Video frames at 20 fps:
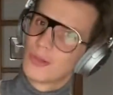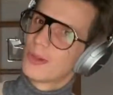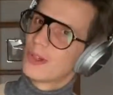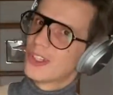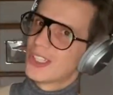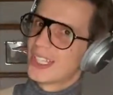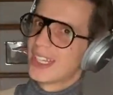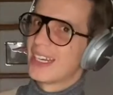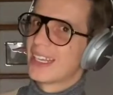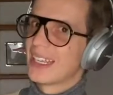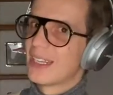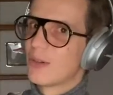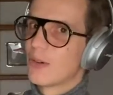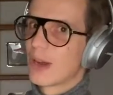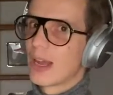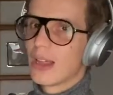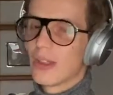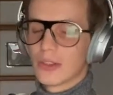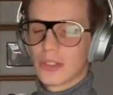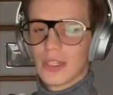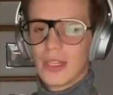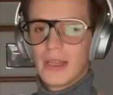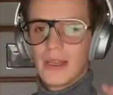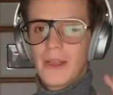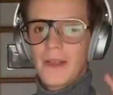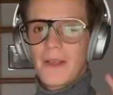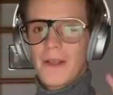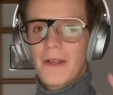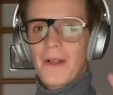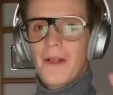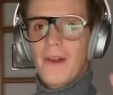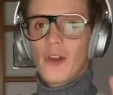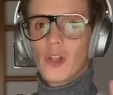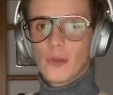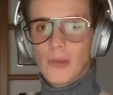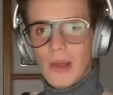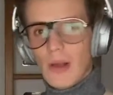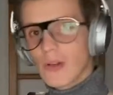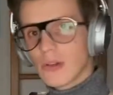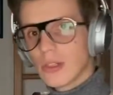Bueno, están equivocados. Los
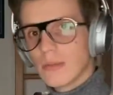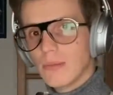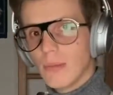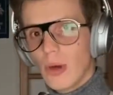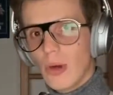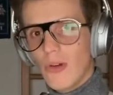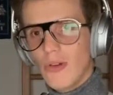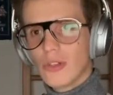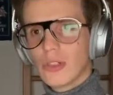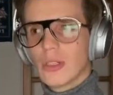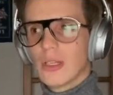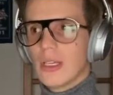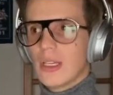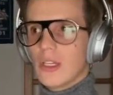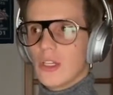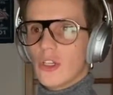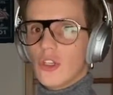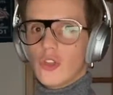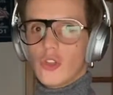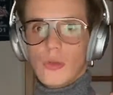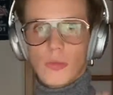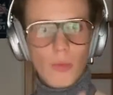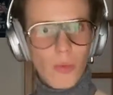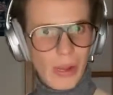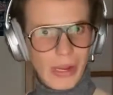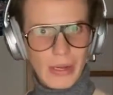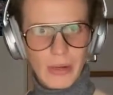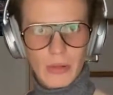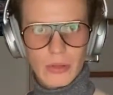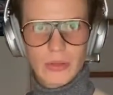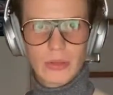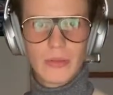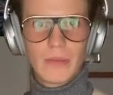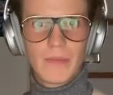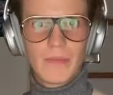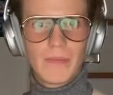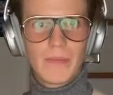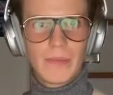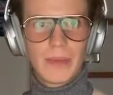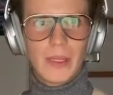bajos en Bose son buenos.
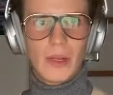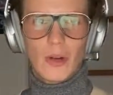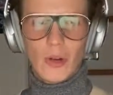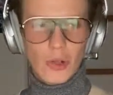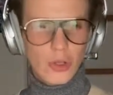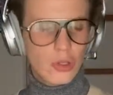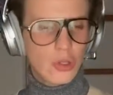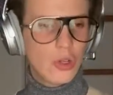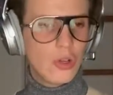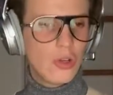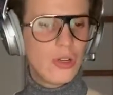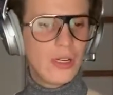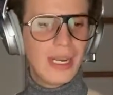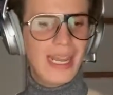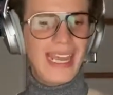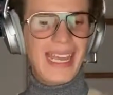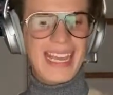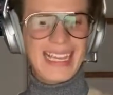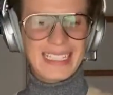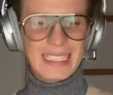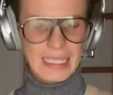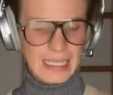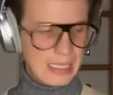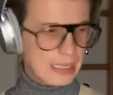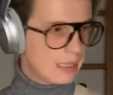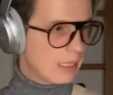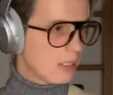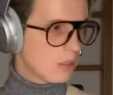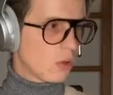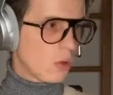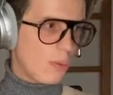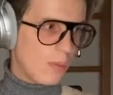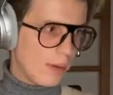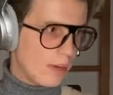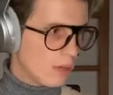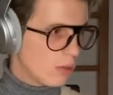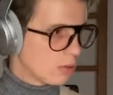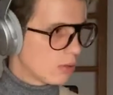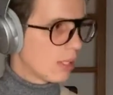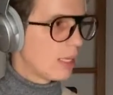No son excelentes como
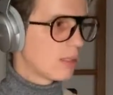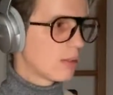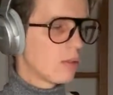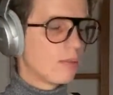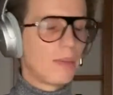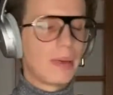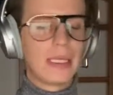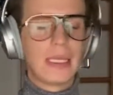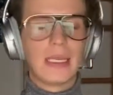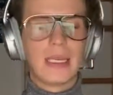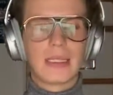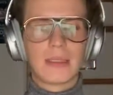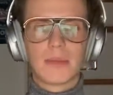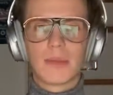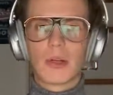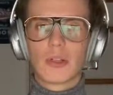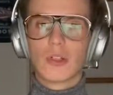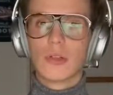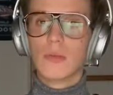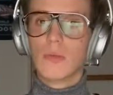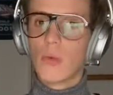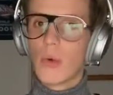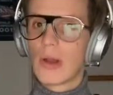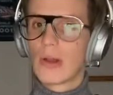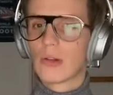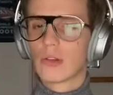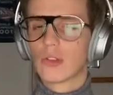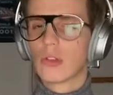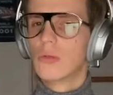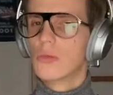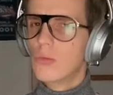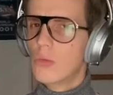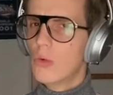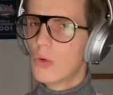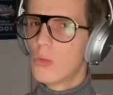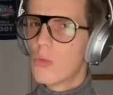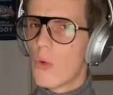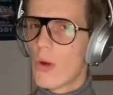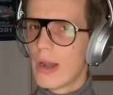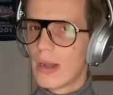en otras compañías, pero son buenos, son muy
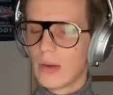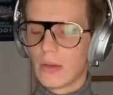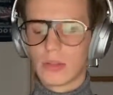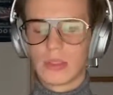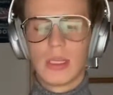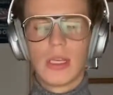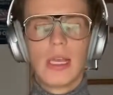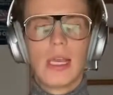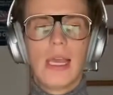buenos.